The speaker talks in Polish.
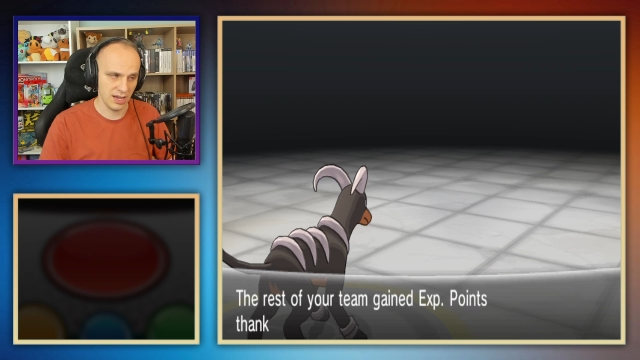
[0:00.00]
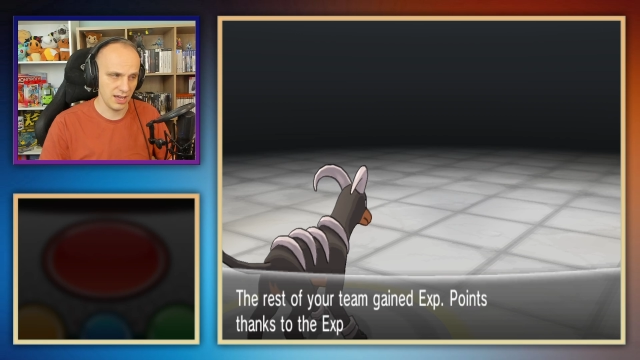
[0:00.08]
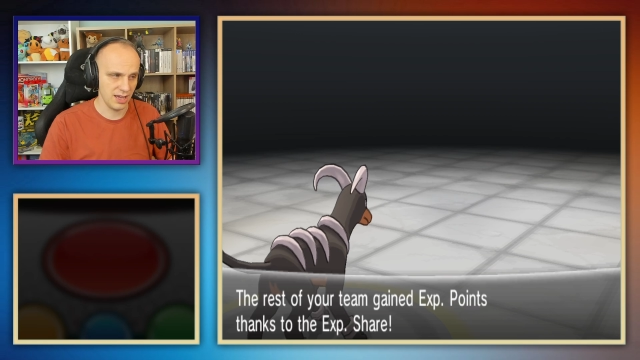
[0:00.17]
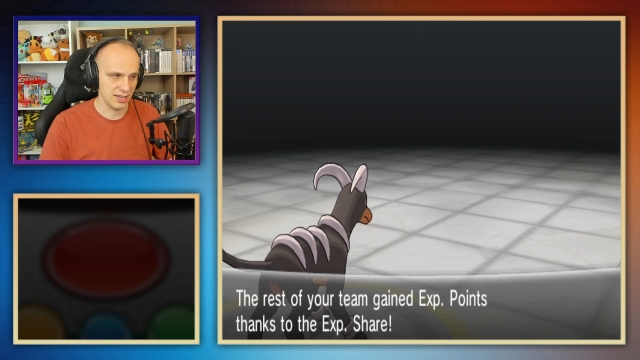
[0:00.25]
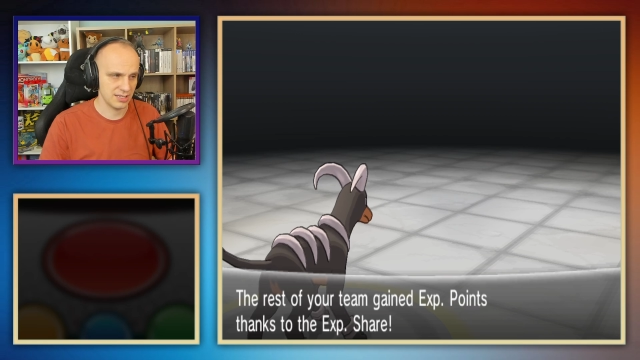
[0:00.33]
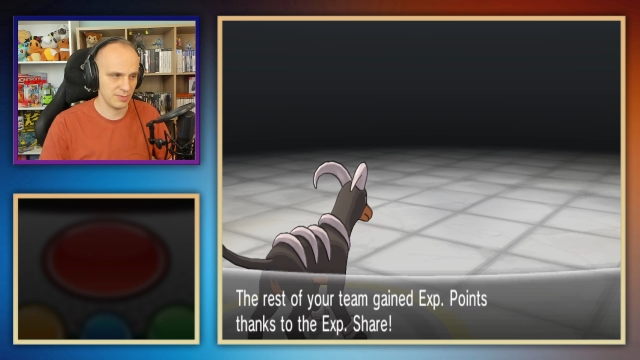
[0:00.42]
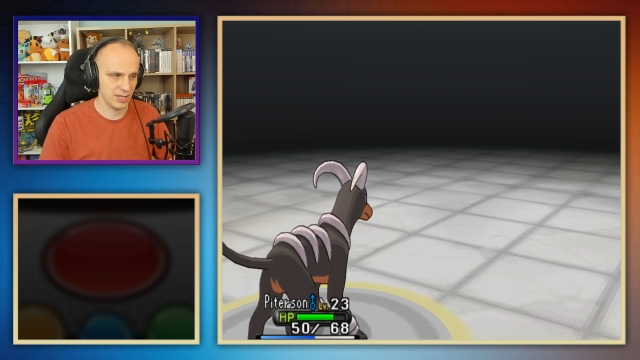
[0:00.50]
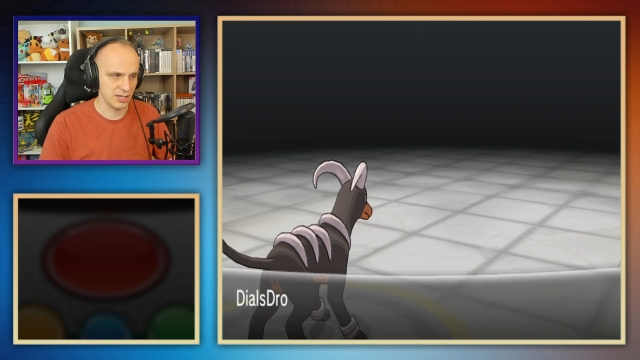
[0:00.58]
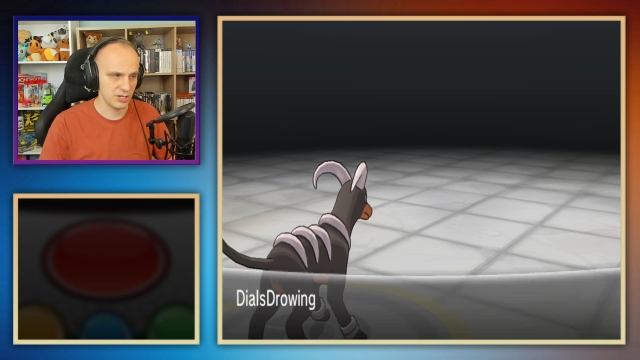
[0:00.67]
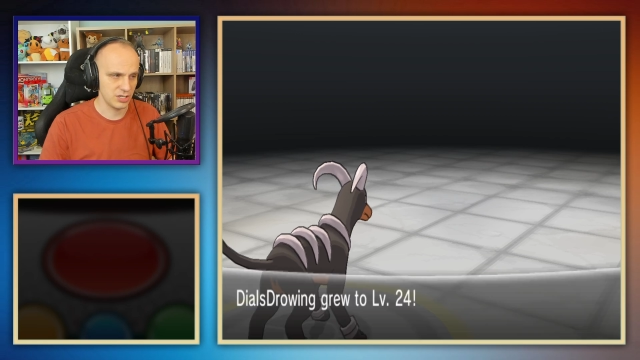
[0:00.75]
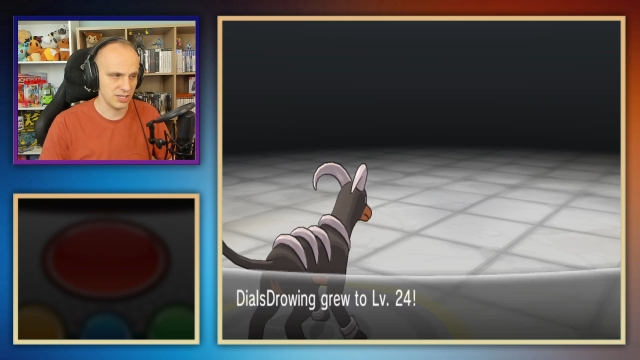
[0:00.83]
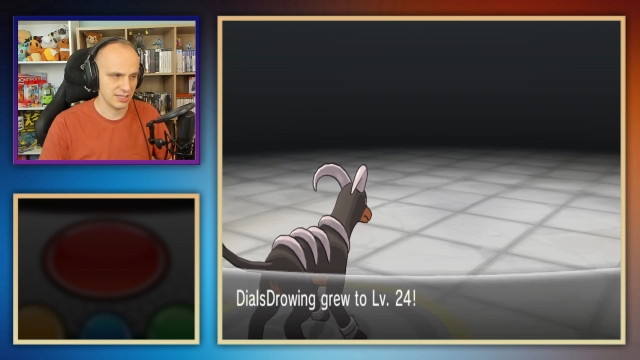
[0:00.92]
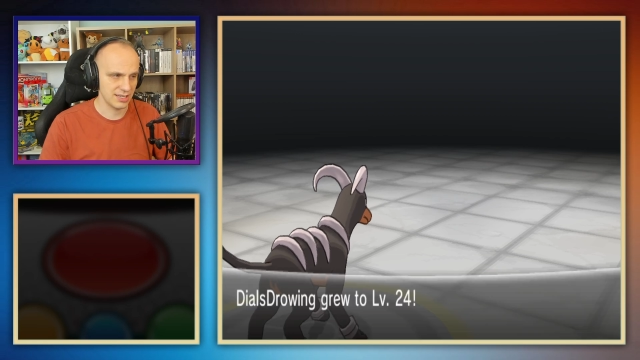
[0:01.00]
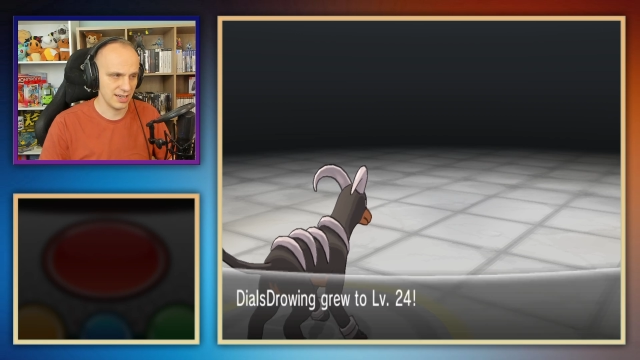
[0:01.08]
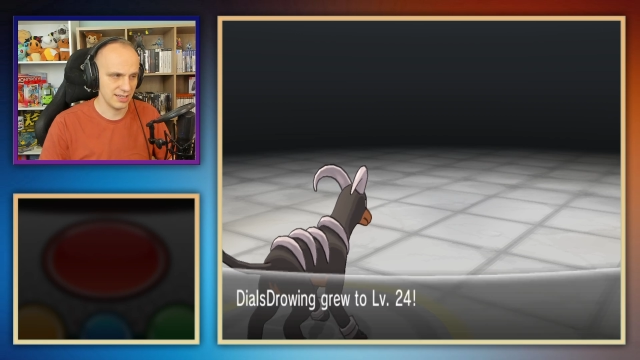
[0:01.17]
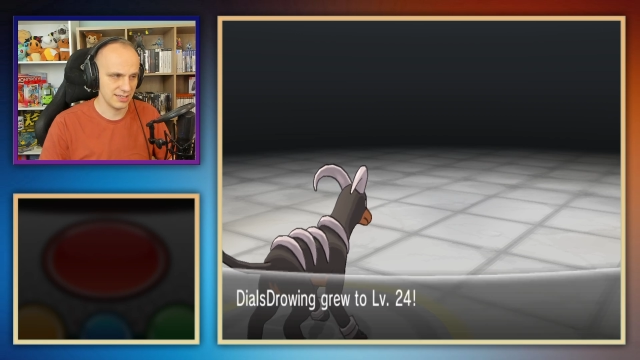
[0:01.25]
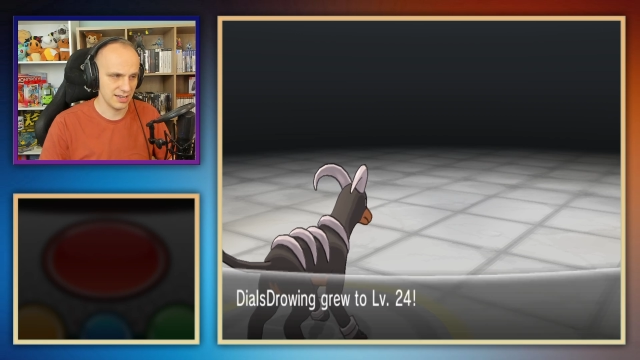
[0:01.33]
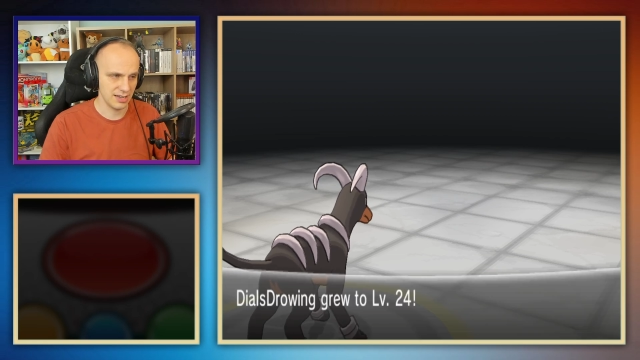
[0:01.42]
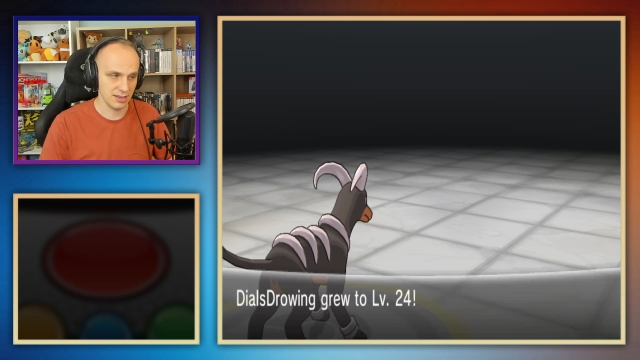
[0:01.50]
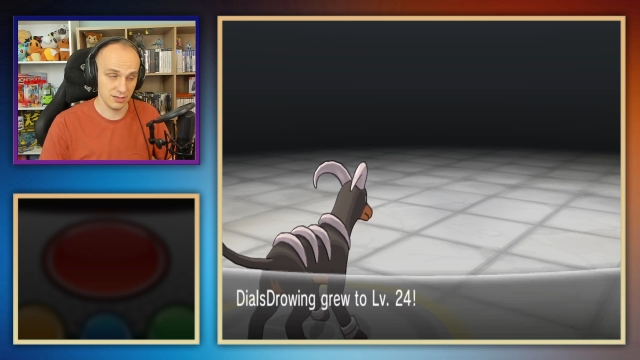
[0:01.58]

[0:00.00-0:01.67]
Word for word: a Exp też się zgadza